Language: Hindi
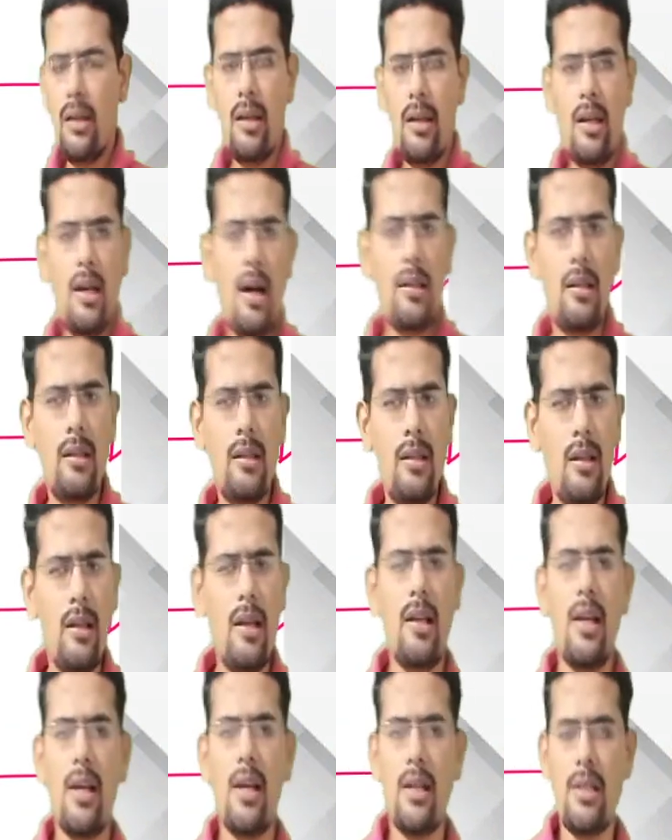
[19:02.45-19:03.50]
एक आता था
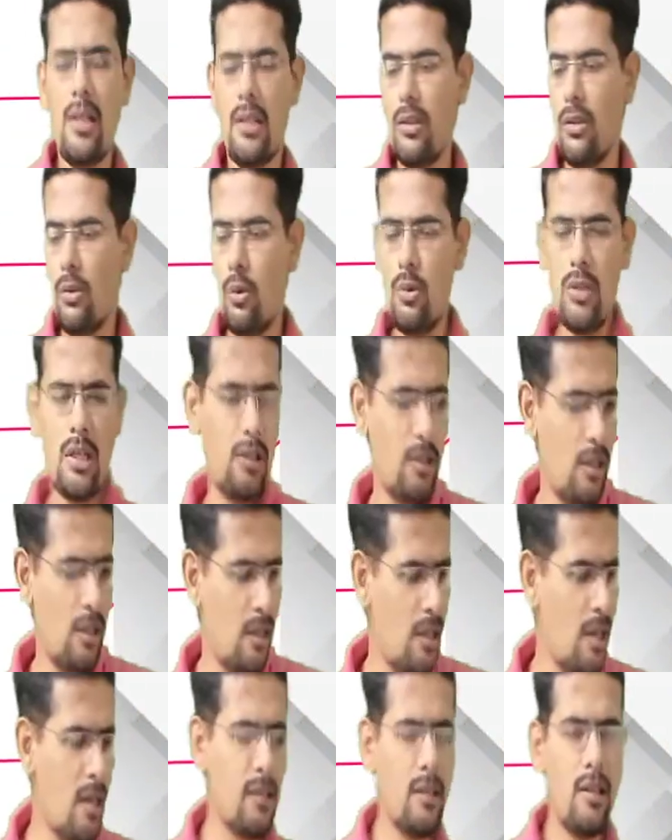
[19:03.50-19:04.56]
एक लेके जाता था रोज आता था
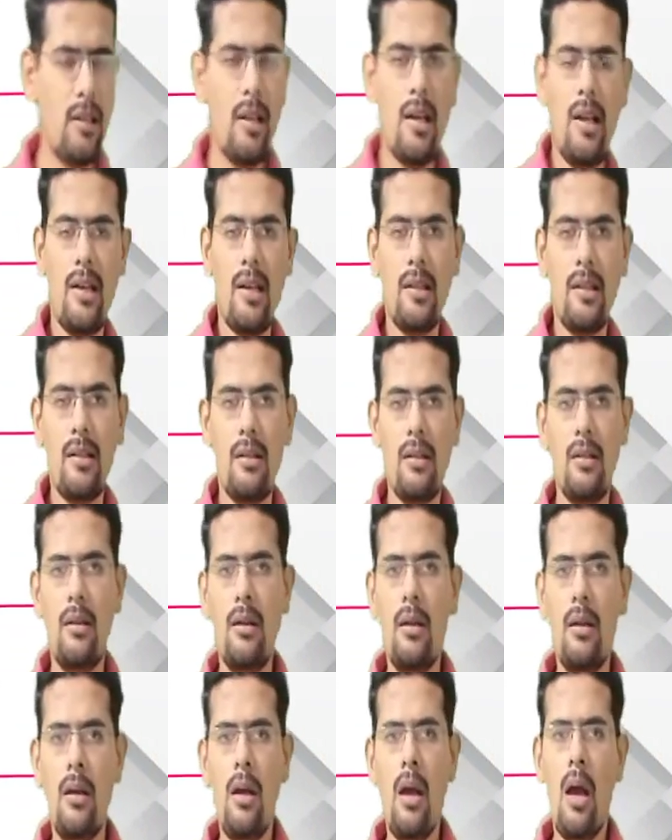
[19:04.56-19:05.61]
एक आता था एक लेके आता था
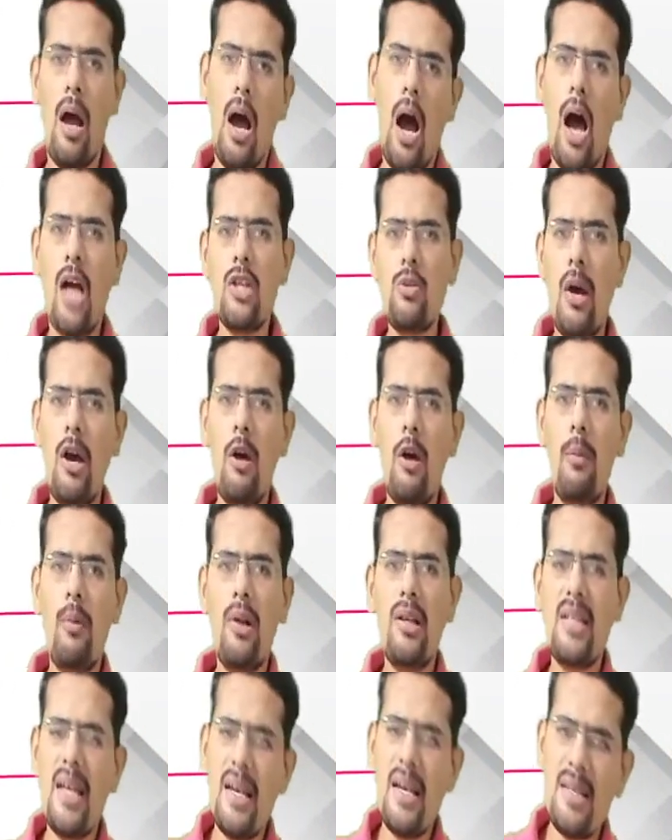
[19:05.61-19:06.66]
आज वो आया बोला
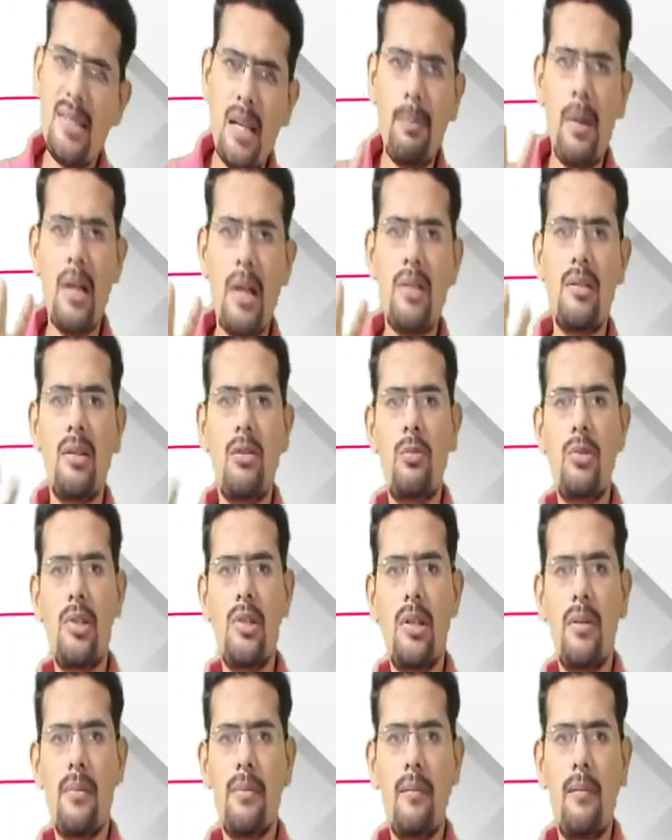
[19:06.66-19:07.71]
से एक साथ पाँच दे दो मुझे
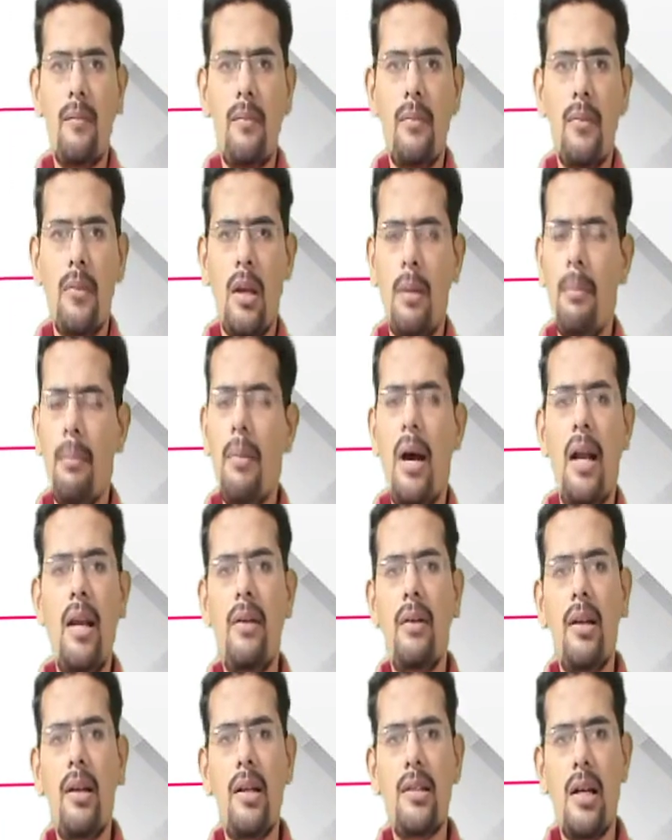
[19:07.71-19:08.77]
मैं आने
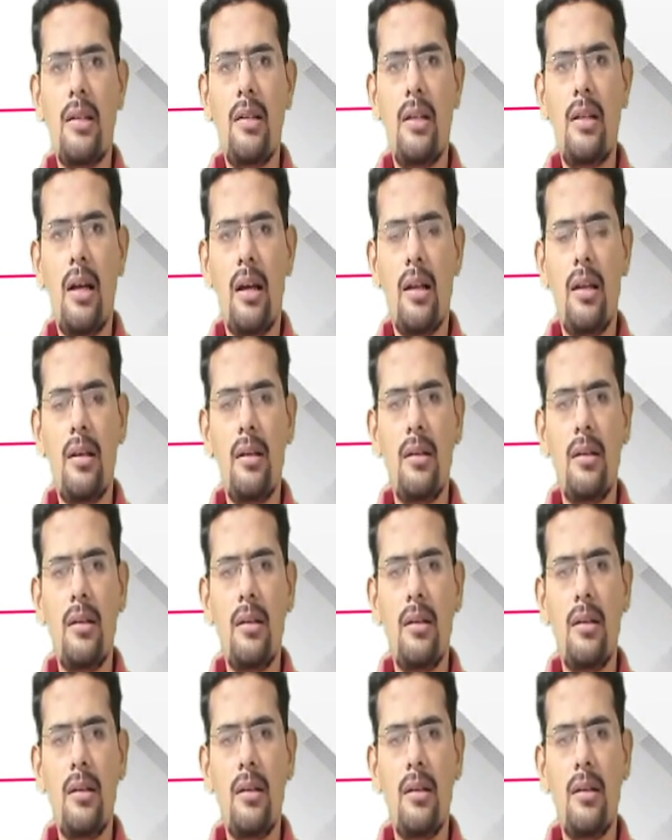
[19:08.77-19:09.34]
वाला चार दिन अगले